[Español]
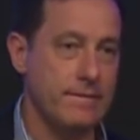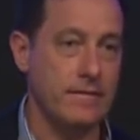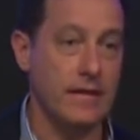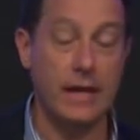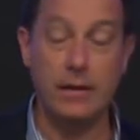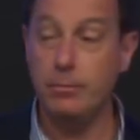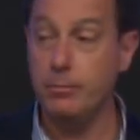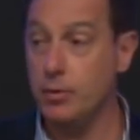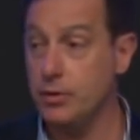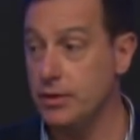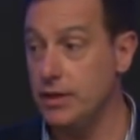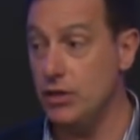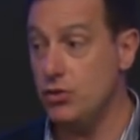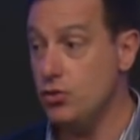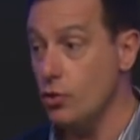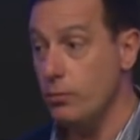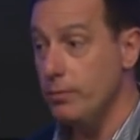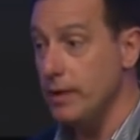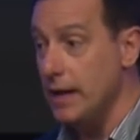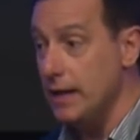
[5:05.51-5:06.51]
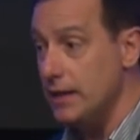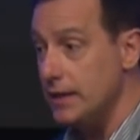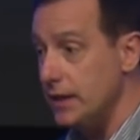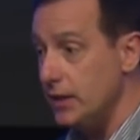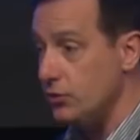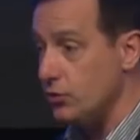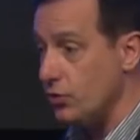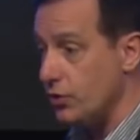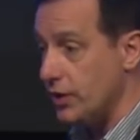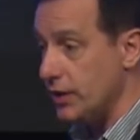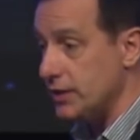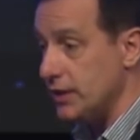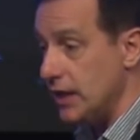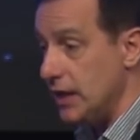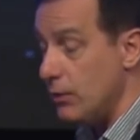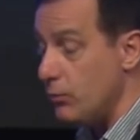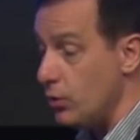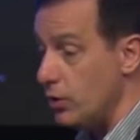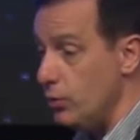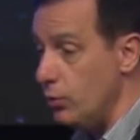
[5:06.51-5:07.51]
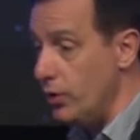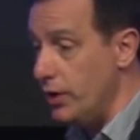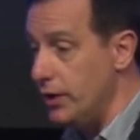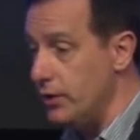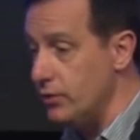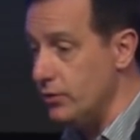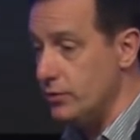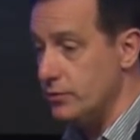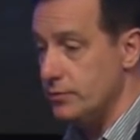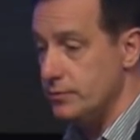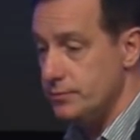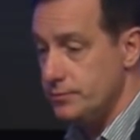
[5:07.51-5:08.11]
Hay dichos malditos que tenemos y bueno,